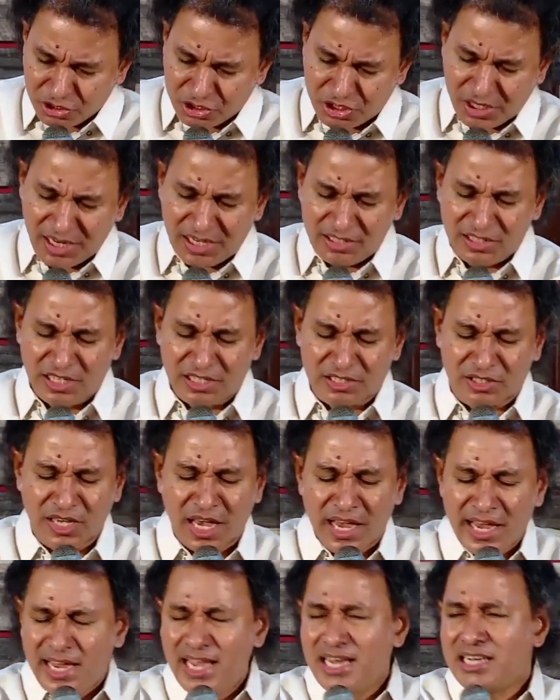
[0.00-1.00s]
ஜீசஸ்
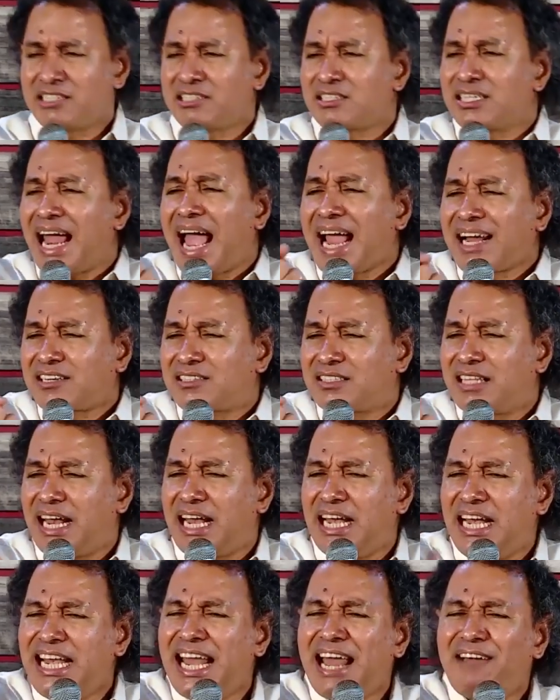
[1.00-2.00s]
ஹி ட்ராக் த
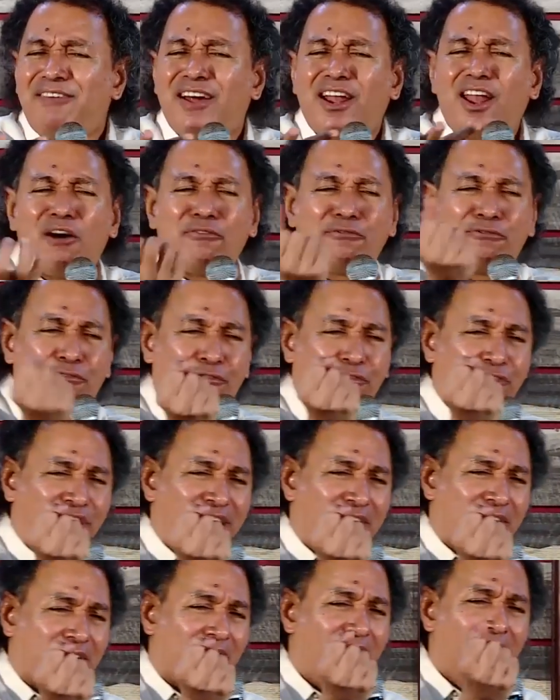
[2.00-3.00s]
லெவல் ஆஃப்
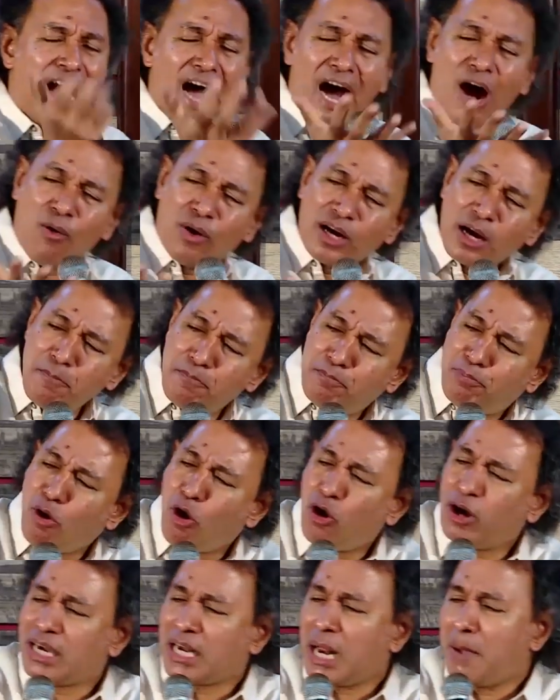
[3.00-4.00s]
ஃபியர் அவங்க
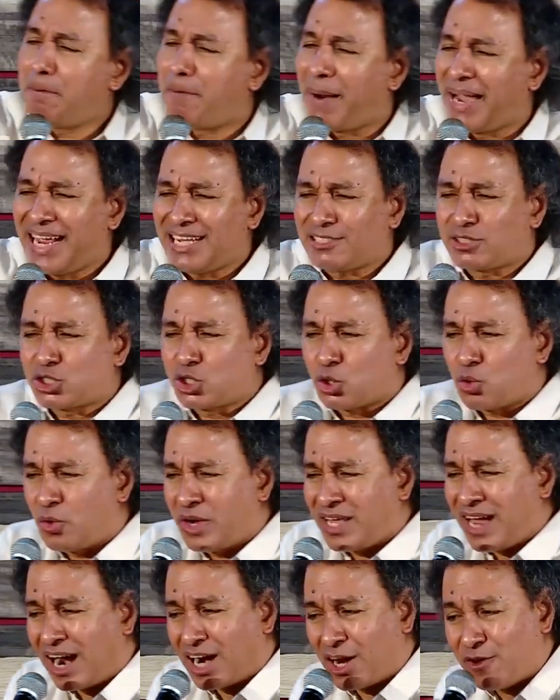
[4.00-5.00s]
போகிற
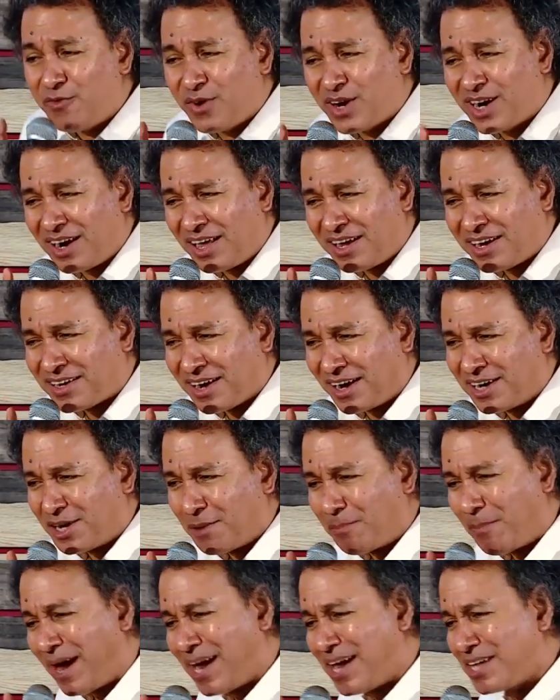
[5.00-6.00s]
பயத்தினுடைய அளவுகளை கண்டு
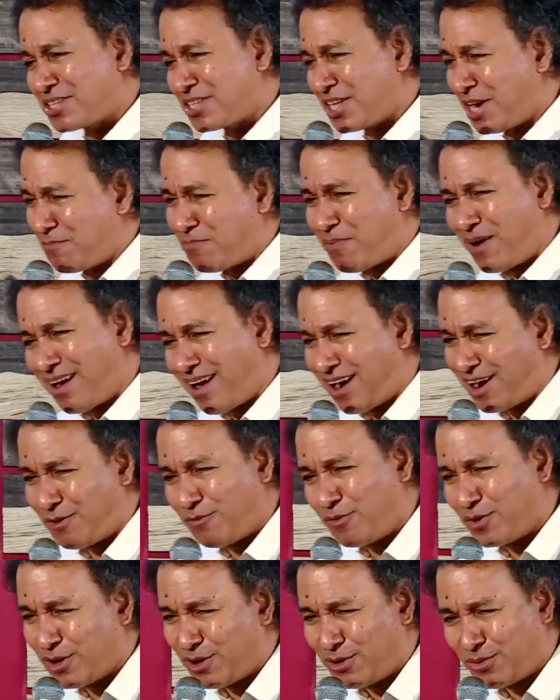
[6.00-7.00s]
பயத்தில் பல
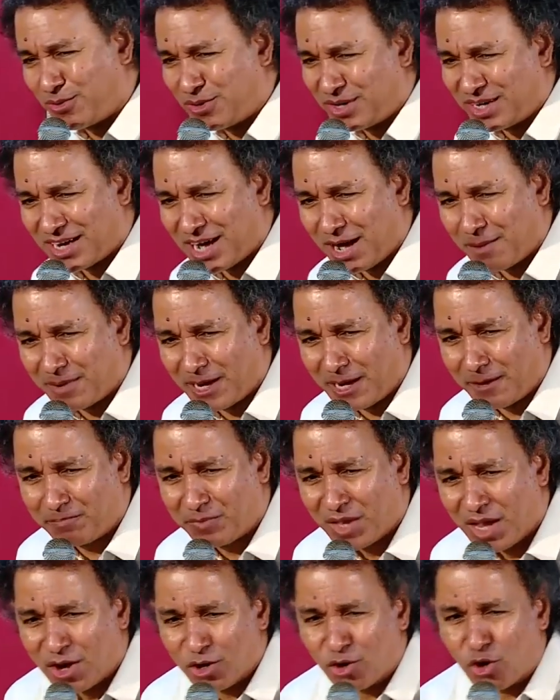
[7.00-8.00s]
அளவுகள் உண்டு ஆமேன்
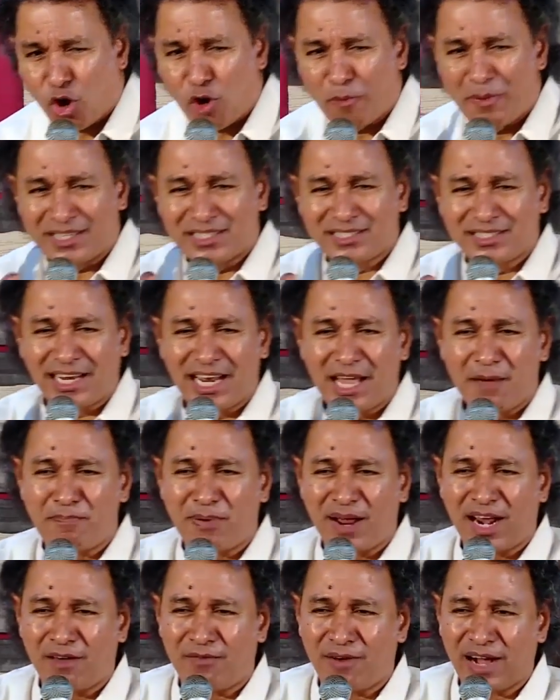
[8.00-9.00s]
கோபத்திலே
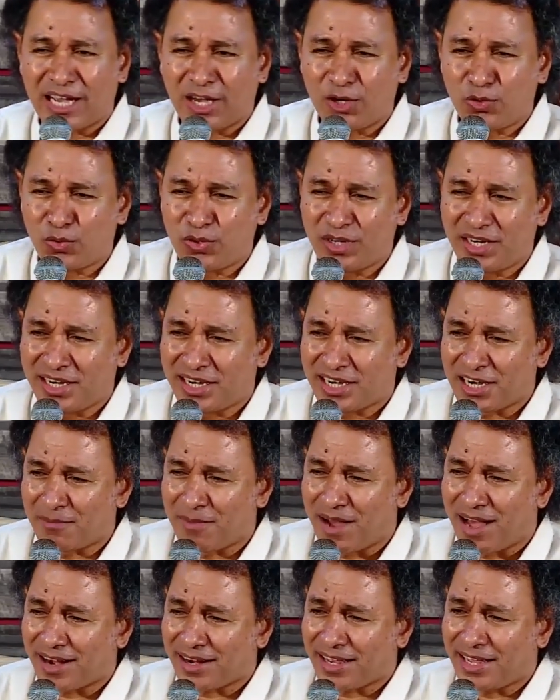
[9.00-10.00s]
பல வகை உண்டு என்ற
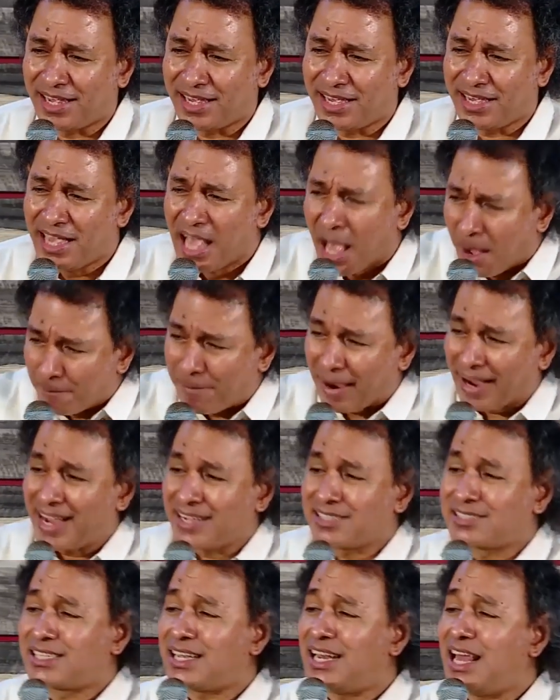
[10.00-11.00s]
மாதிரி
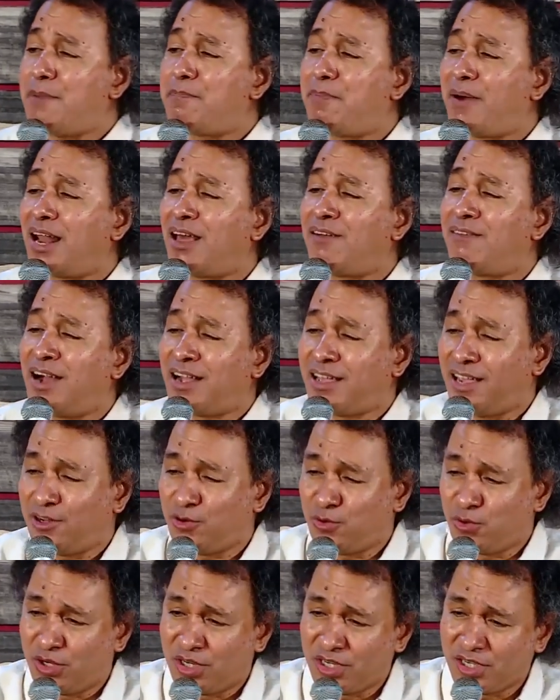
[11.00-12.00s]
பயத்திலே பல வகை
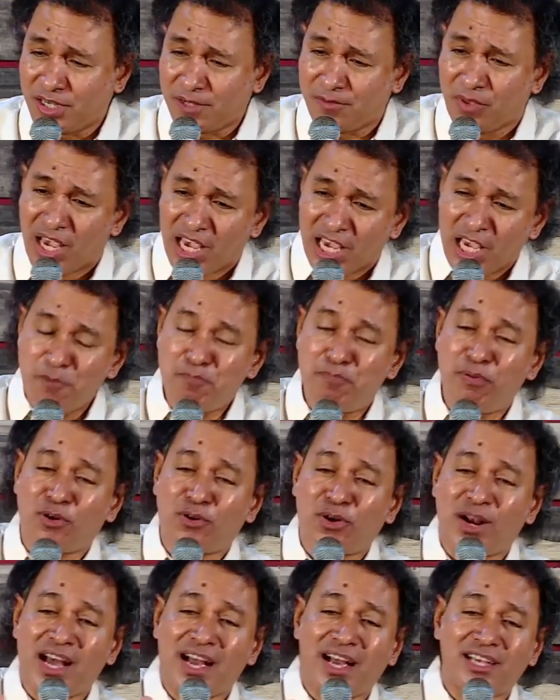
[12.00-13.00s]
உண்டு இப்போ
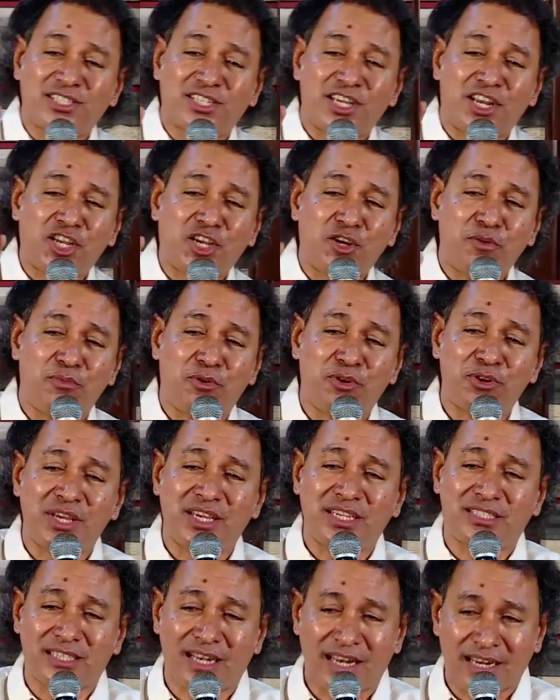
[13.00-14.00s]
கூட அங்கே சிரிக்கும் போது
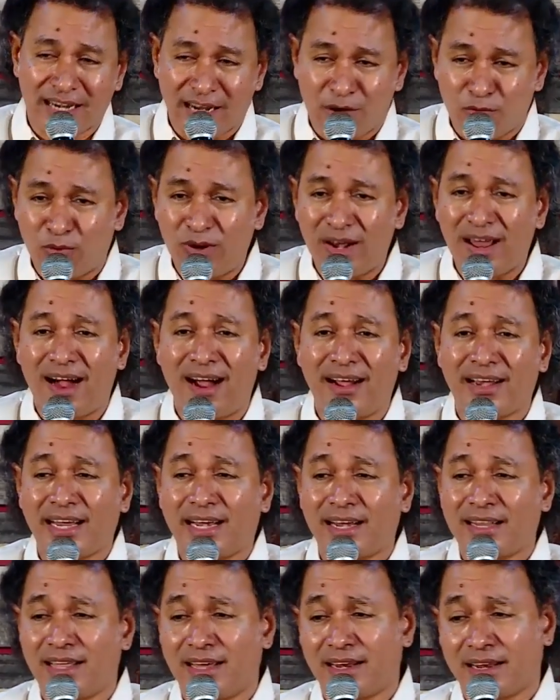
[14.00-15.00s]
சிலருக்குலாம் உள்ள
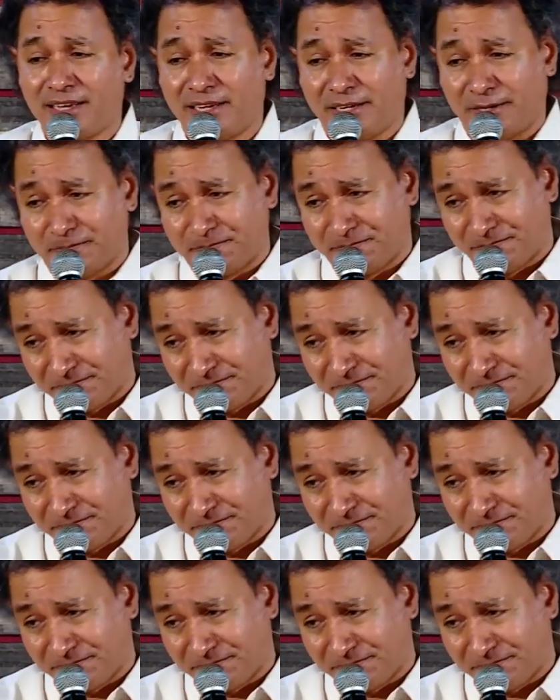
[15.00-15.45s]
ஆடிக்கிட்டு தான் இருக்கு